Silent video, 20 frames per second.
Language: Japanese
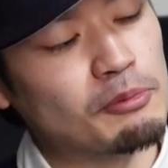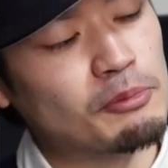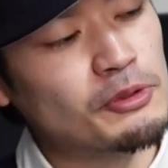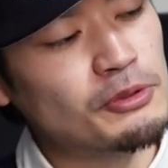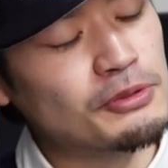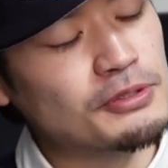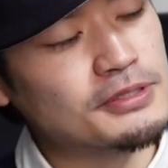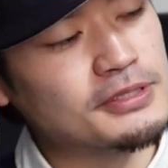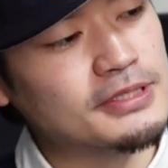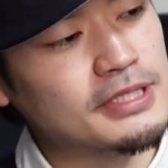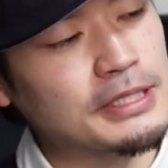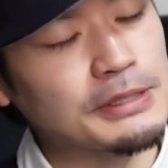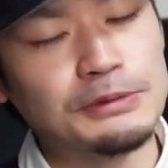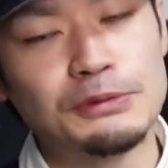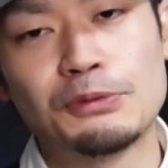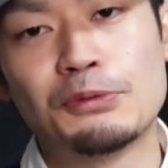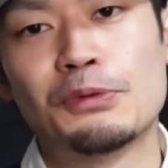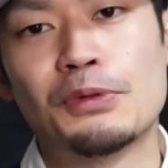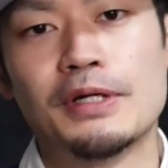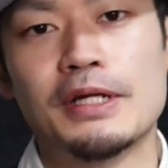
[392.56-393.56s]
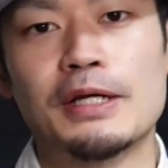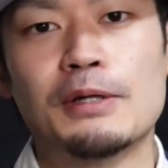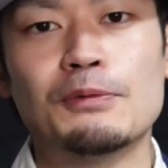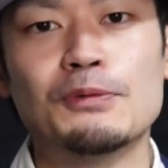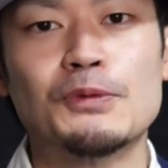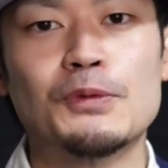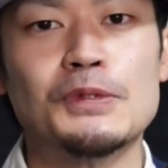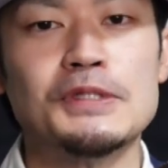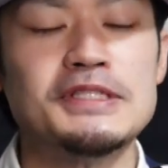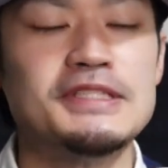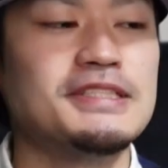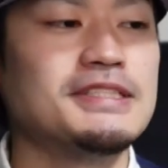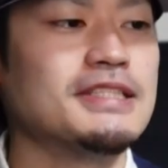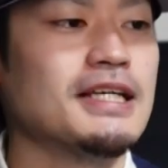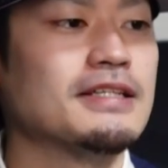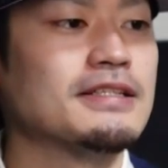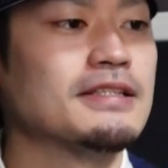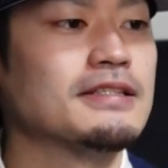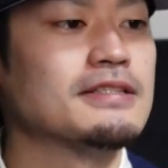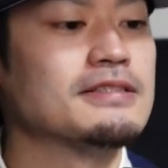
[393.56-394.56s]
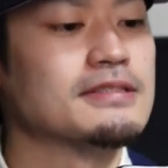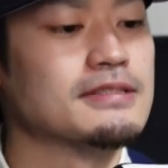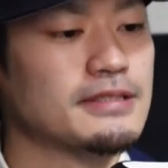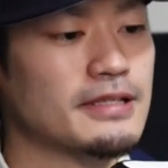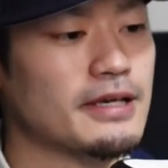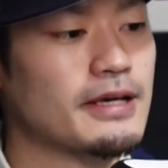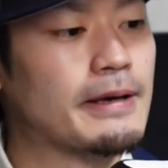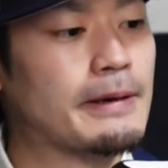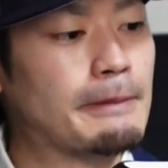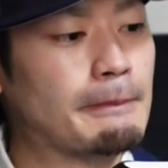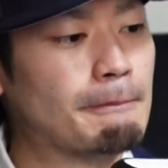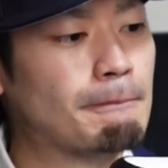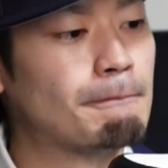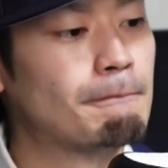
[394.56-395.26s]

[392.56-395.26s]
う文句つけるとこがね、本当に一切ないですね。